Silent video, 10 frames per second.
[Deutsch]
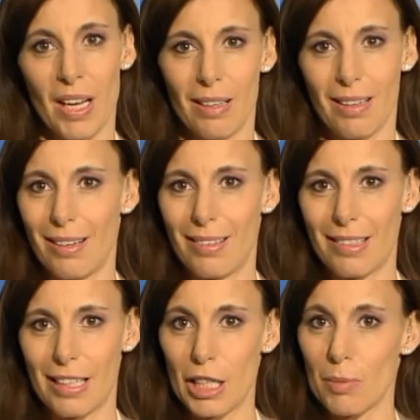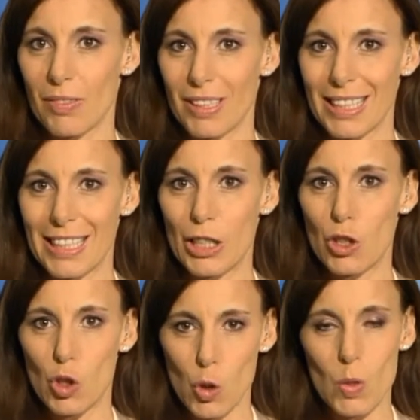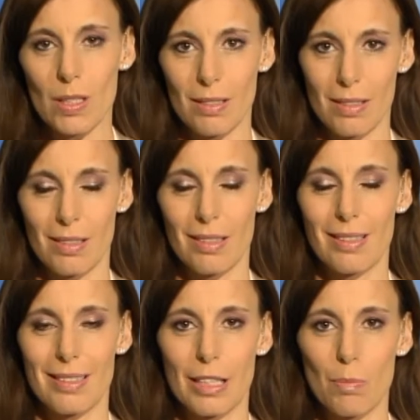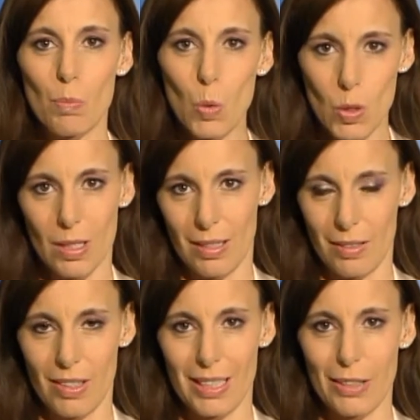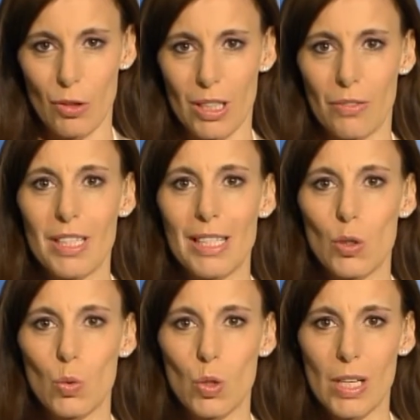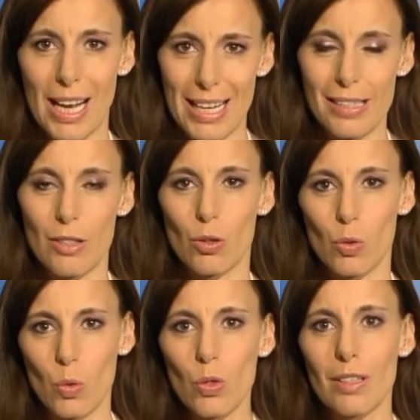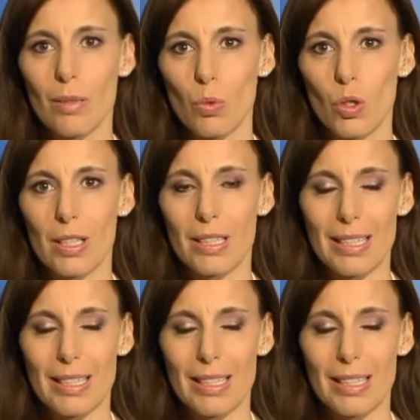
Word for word: Ja, endlich kann ich mal was richtig Schönes erzählen. Seit Monaten war es ja wirklich viel zu kalt und ungemütlich